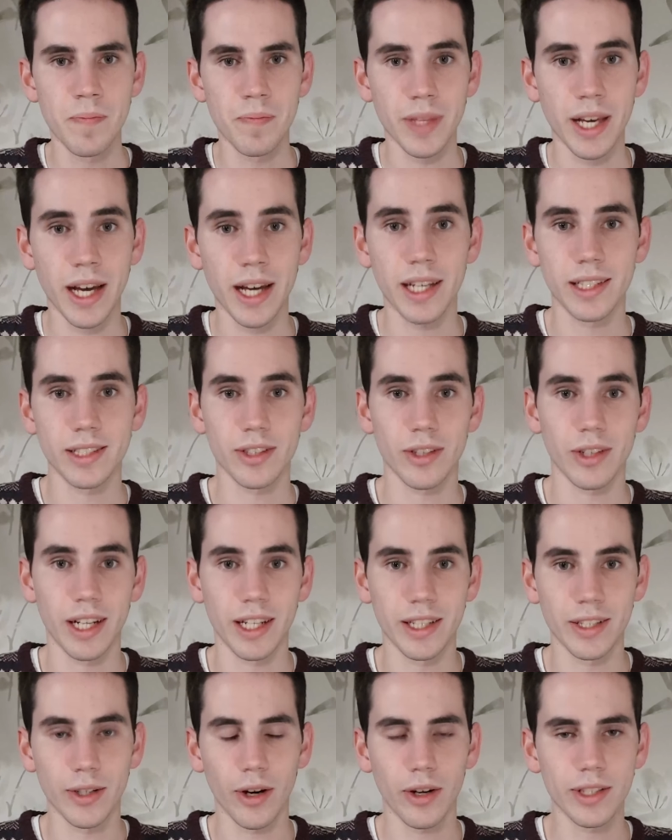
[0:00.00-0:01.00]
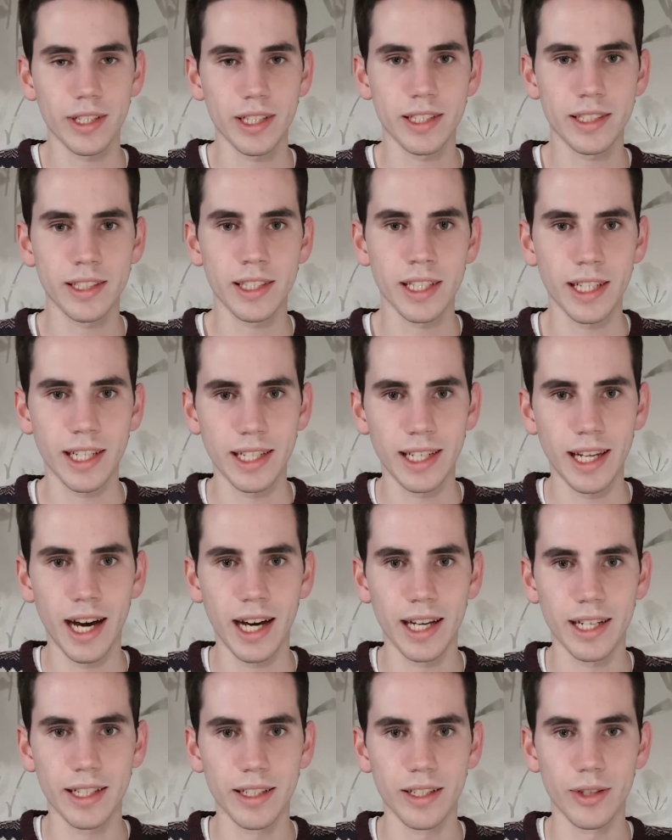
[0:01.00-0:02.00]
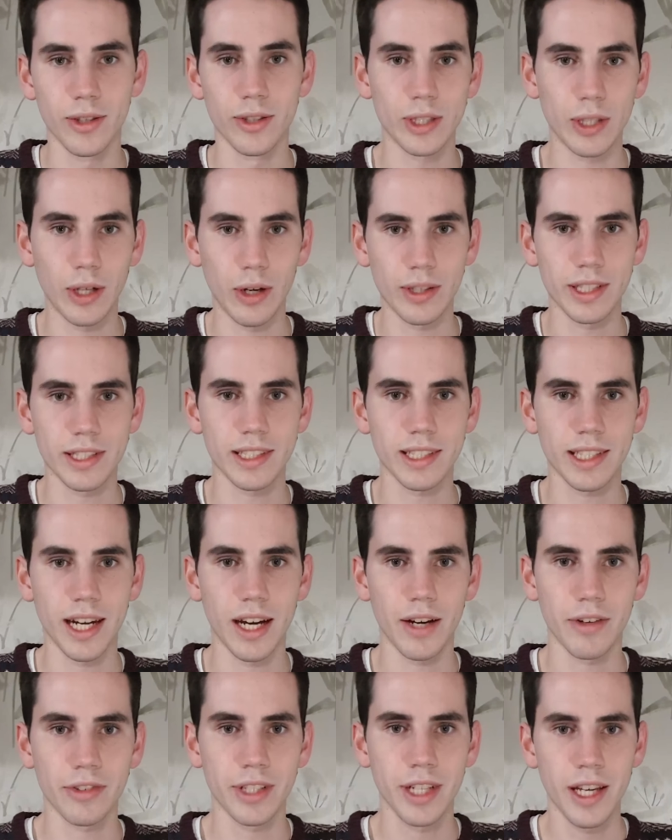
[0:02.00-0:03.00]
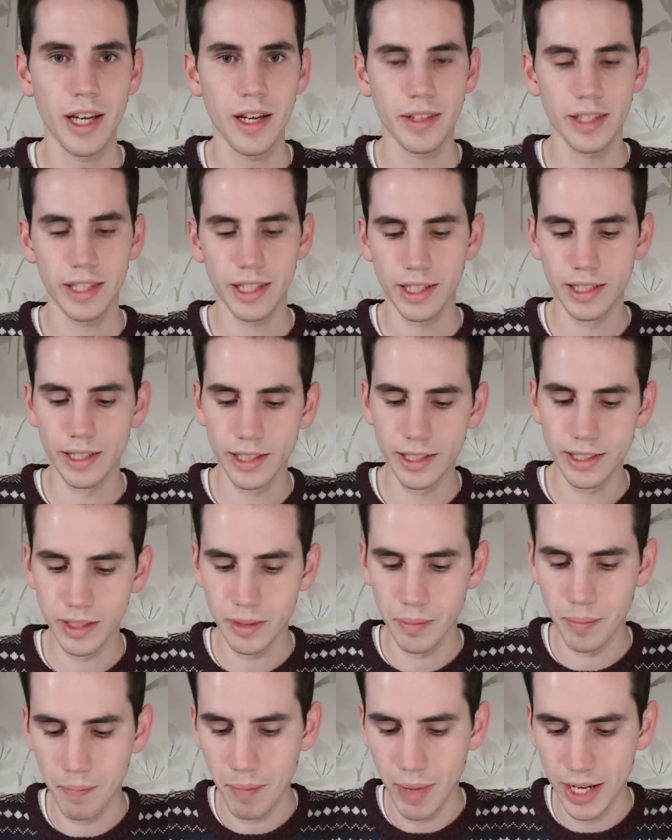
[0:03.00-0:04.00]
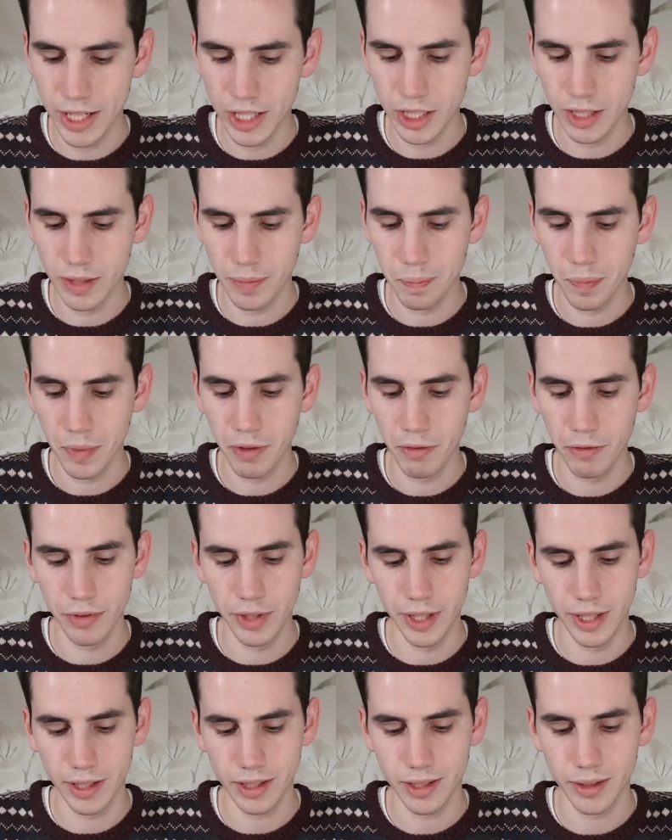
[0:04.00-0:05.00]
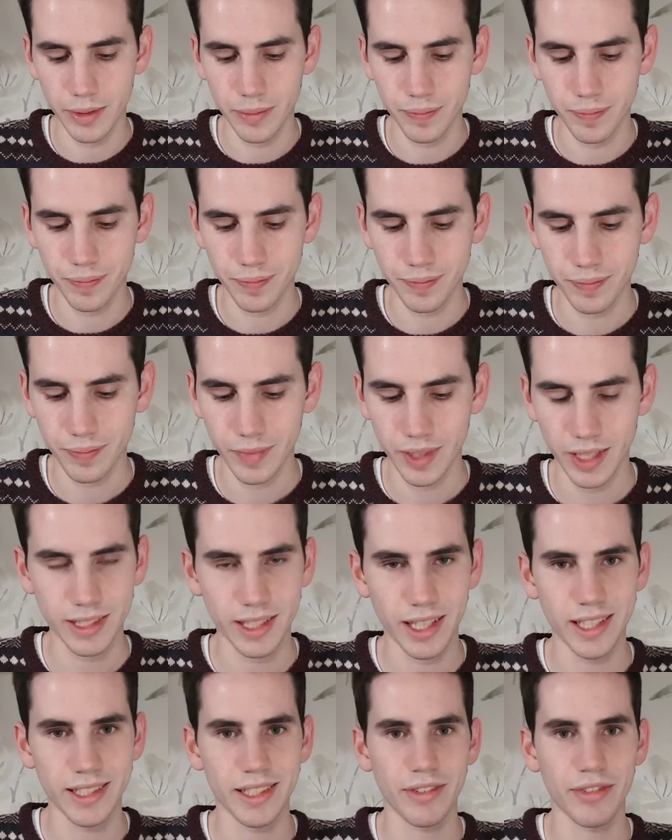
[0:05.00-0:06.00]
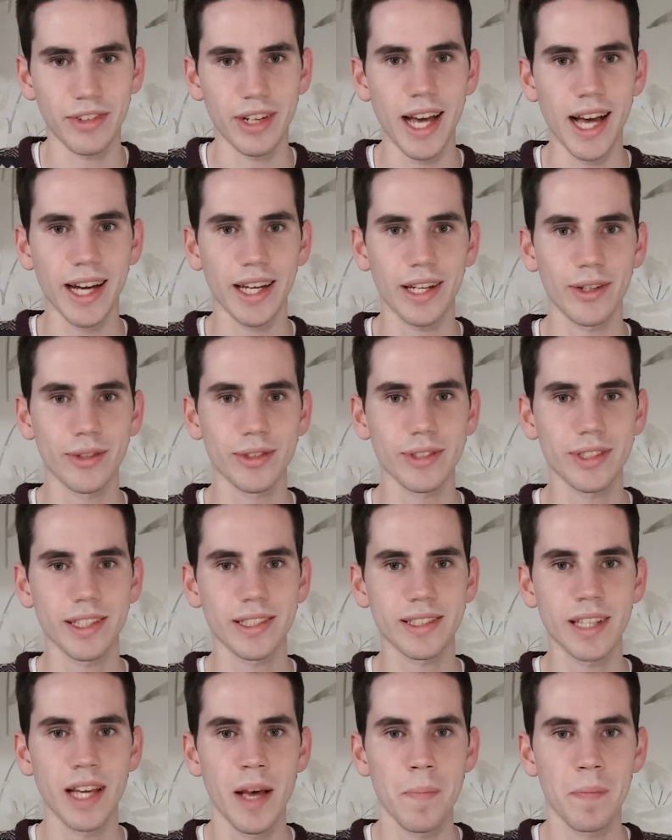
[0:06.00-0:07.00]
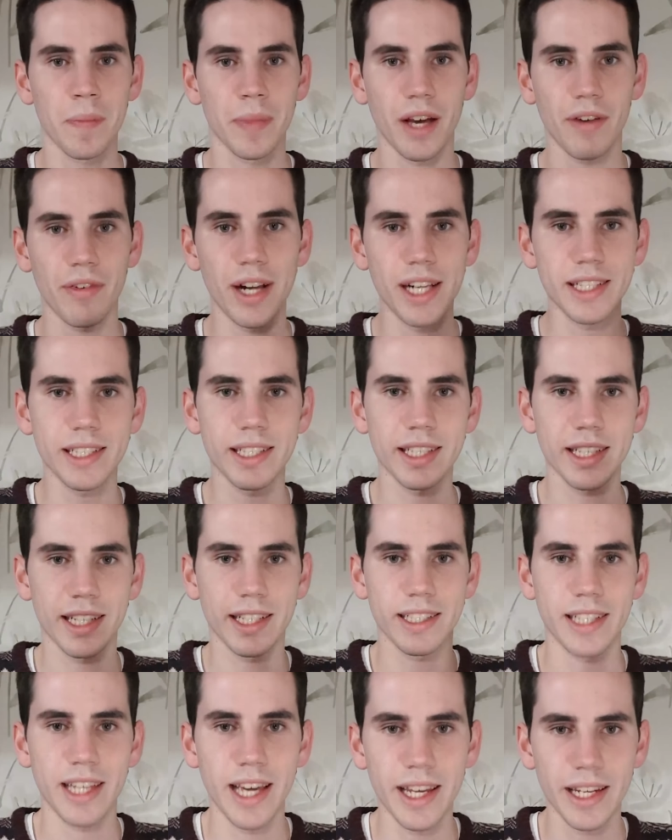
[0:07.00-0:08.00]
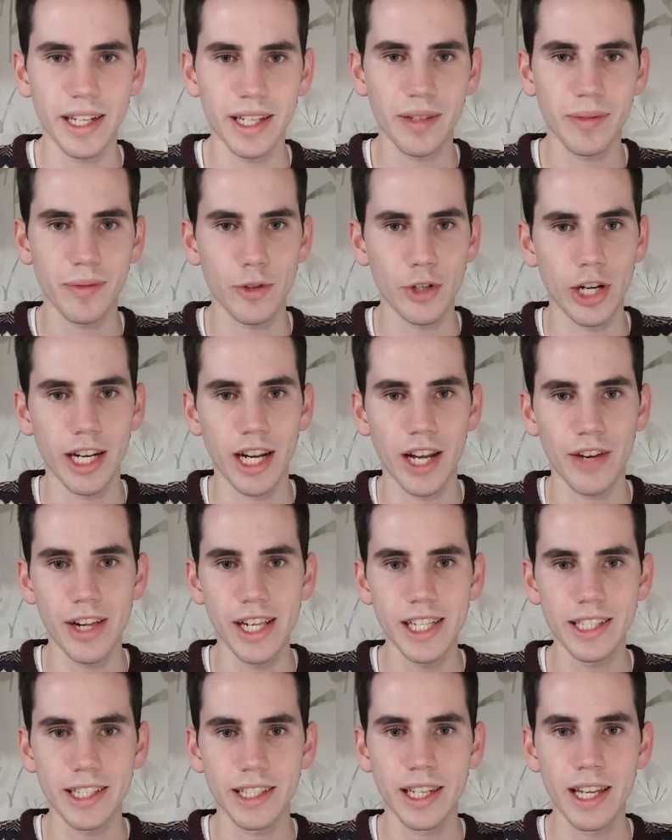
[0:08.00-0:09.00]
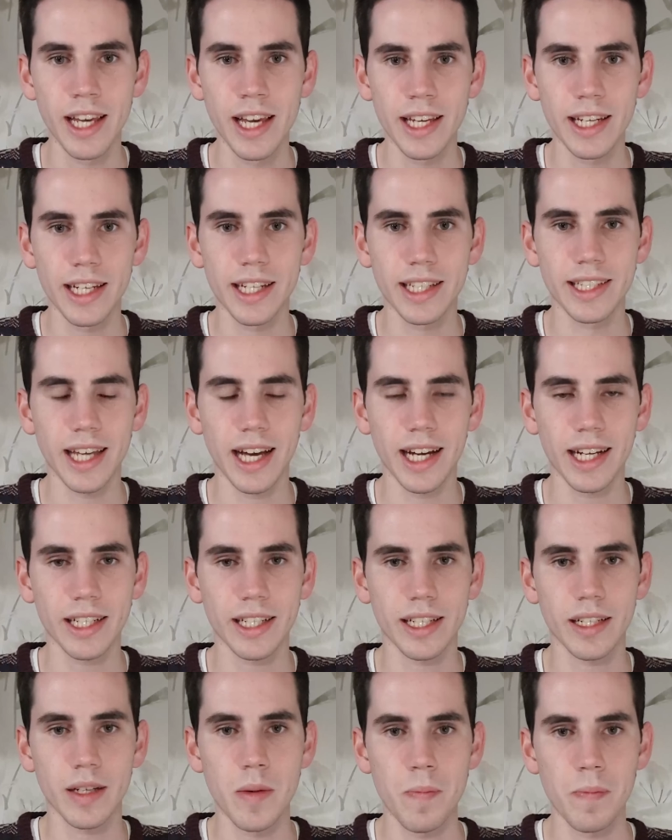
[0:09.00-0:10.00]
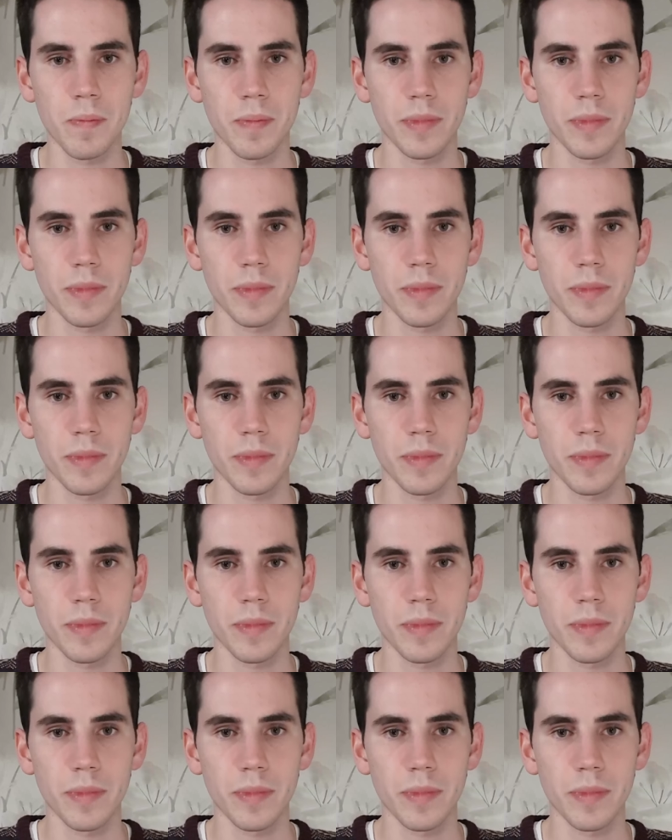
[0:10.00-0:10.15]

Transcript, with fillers: nein, sondern Gottes Gnade und Gottes Kraft, die in diesem Menschen wirkt. Das heißt, die Frage an uns ist, nach welchen Kriterien oder nach welchen Gedanken